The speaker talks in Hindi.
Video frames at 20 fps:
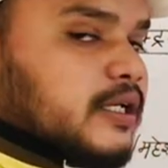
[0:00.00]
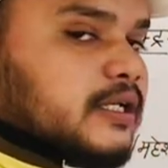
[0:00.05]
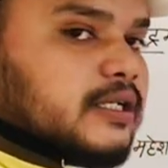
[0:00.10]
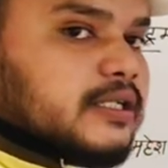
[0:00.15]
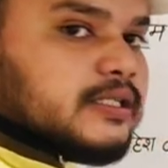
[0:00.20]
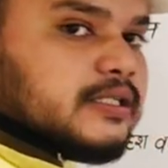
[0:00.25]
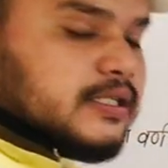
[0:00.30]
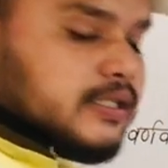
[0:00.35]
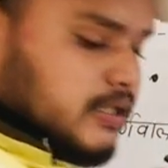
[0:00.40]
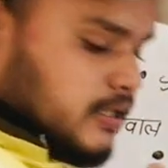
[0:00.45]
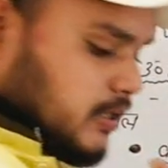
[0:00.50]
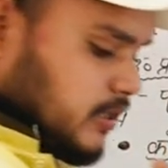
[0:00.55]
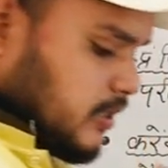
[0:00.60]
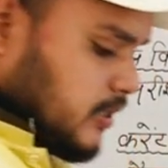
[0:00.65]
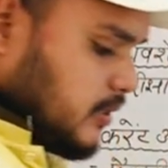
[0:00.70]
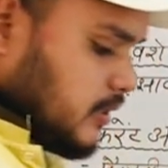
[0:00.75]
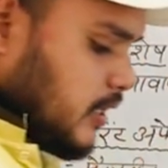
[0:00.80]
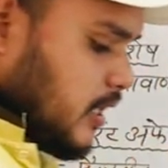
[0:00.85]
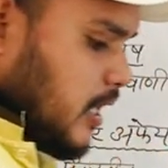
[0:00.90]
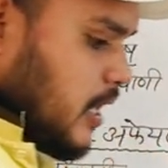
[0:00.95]
है कि किसी चीज़
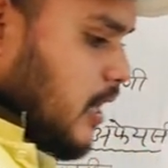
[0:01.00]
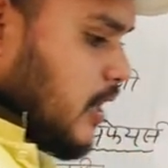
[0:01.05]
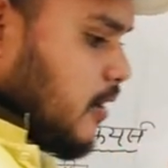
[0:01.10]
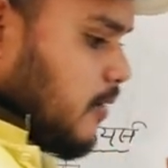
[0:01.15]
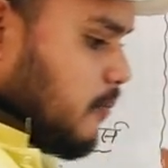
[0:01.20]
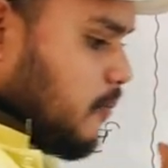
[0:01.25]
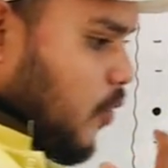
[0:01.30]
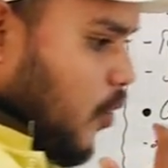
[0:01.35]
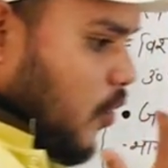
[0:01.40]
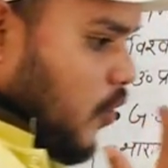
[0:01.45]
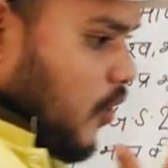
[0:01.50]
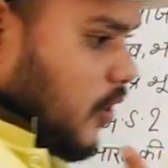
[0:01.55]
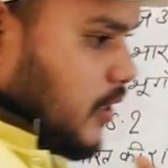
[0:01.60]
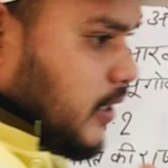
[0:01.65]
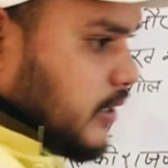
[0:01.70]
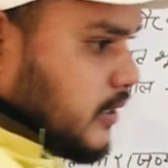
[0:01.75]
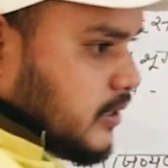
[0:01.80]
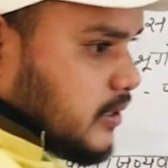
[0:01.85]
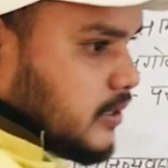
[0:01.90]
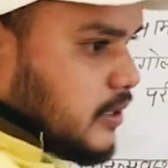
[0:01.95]
की
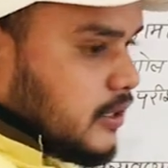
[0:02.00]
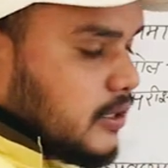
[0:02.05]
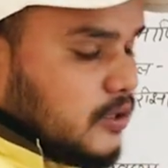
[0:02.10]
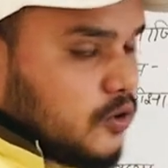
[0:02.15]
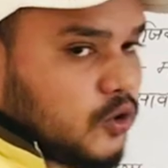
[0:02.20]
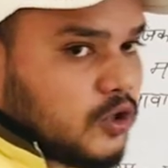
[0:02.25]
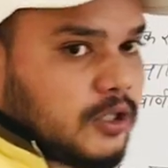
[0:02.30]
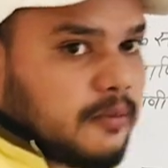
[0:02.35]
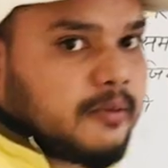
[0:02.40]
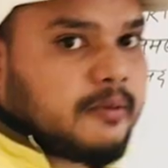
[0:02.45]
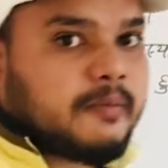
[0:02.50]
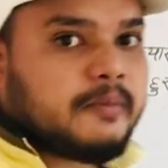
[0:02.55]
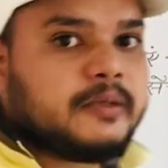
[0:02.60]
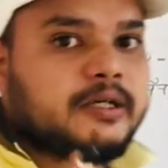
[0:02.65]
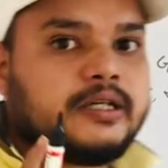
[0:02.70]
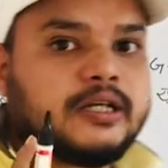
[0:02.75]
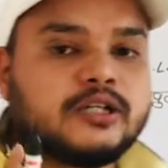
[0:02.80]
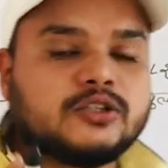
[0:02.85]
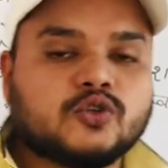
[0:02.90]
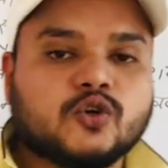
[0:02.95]
भौगोलिक स्थिति को जब हम
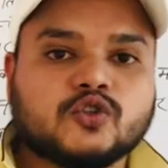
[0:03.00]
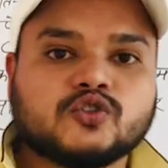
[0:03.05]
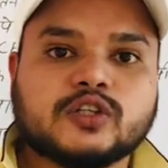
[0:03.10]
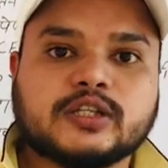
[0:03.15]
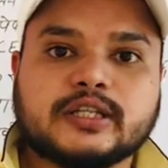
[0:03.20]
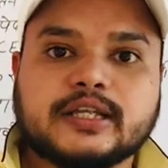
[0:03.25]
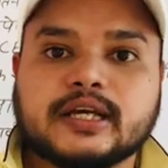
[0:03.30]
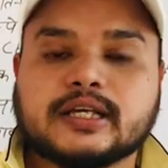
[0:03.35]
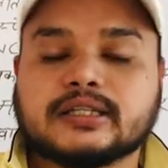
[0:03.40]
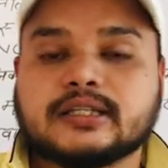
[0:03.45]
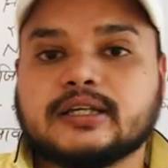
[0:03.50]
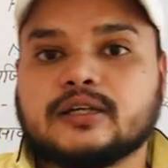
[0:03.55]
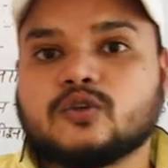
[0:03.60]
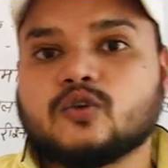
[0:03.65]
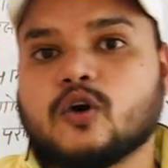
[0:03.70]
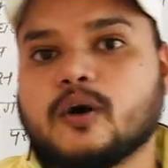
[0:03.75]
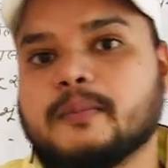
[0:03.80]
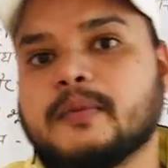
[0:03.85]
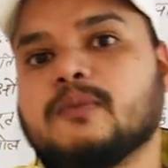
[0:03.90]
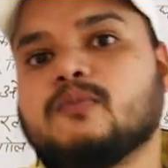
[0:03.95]
अपनी नज़रों से देखते हैं
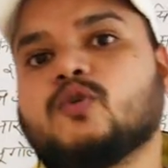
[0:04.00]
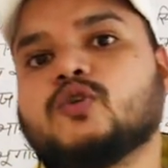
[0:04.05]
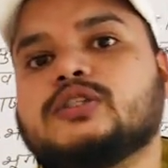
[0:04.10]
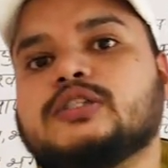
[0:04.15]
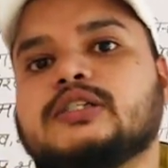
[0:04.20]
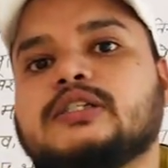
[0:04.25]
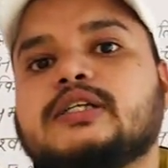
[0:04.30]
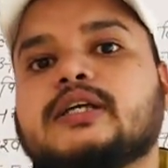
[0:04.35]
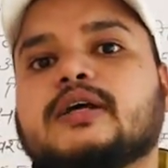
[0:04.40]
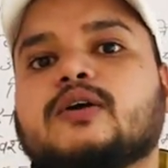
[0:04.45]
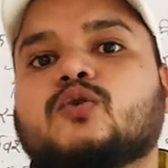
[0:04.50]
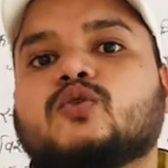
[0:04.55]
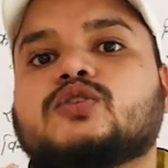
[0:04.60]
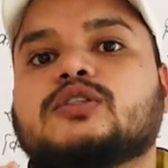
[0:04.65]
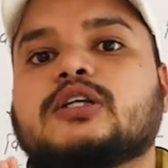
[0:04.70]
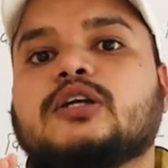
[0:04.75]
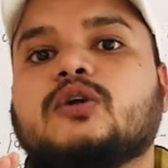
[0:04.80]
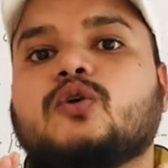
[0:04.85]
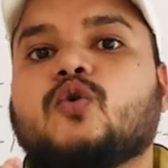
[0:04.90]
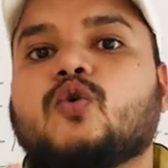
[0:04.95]
तो हमें वो चीज़
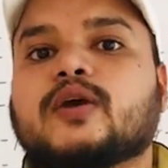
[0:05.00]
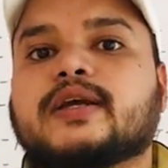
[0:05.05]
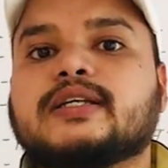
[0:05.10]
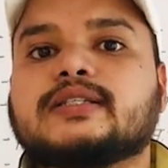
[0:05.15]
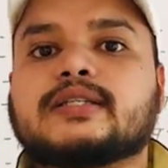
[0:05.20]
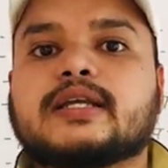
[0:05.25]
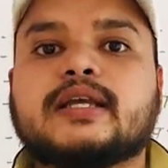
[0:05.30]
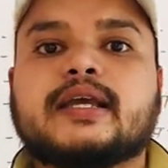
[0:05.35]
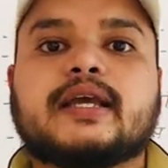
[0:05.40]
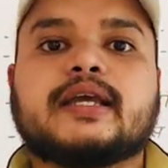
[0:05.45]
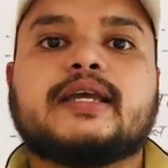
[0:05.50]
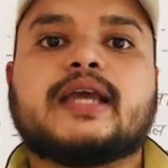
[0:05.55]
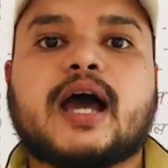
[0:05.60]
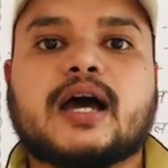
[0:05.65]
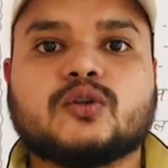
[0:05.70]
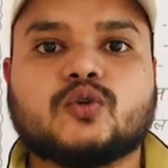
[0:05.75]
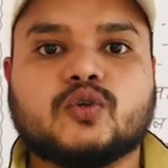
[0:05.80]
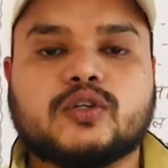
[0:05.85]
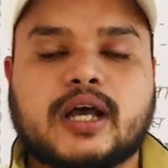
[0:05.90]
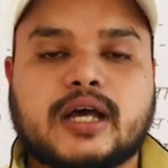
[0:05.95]
उसकी लोकेशन एक
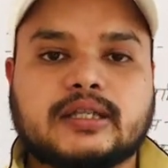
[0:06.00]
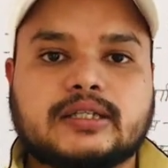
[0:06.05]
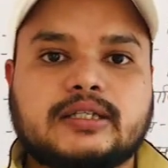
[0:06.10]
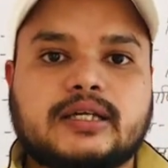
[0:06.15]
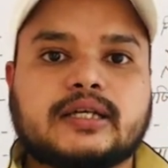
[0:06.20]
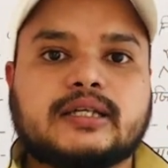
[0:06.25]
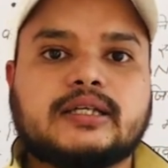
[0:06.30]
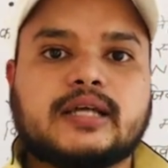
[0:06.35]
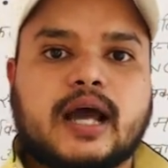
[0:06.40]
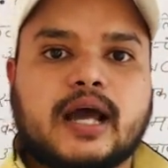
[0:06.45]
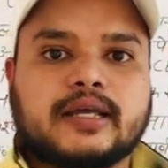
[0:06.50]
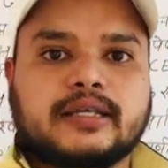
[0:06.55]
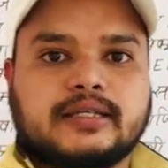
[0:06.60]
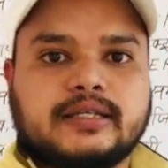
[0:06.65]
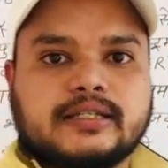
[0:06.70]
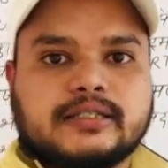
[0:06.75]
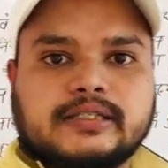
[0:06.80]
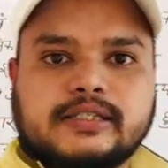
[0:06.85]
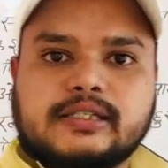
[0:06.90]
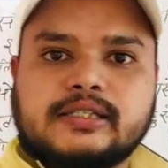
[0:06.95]
याद हो जाती है कि हाँ
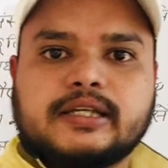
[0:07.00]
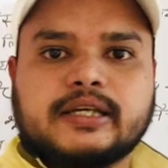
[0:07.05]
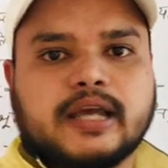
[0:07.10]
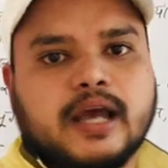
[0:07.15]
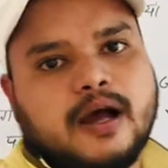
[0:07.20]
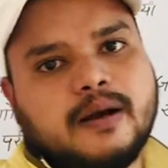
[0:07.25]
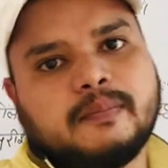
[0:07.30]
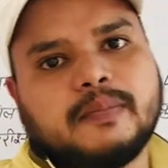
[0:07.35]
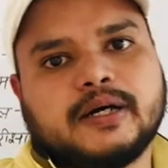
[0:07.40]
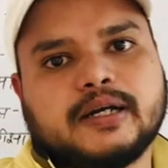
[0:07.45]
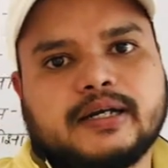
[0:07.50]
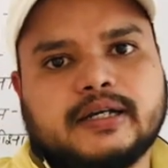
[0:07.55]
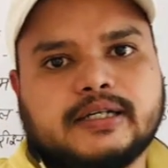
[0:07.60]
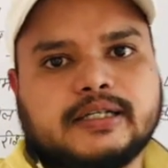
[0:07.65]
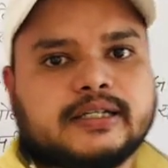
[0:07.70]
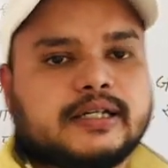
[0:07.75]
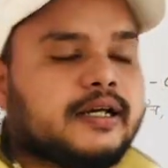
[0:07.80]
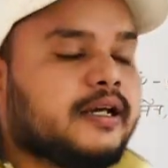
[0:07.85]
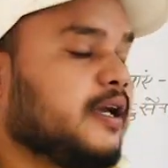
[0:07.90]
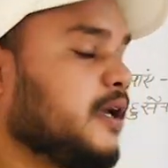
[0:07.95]
ये चीज़ यहाँ पर है
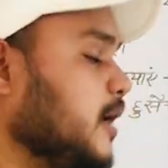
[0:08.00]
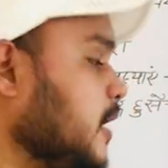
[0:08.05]
ठीक है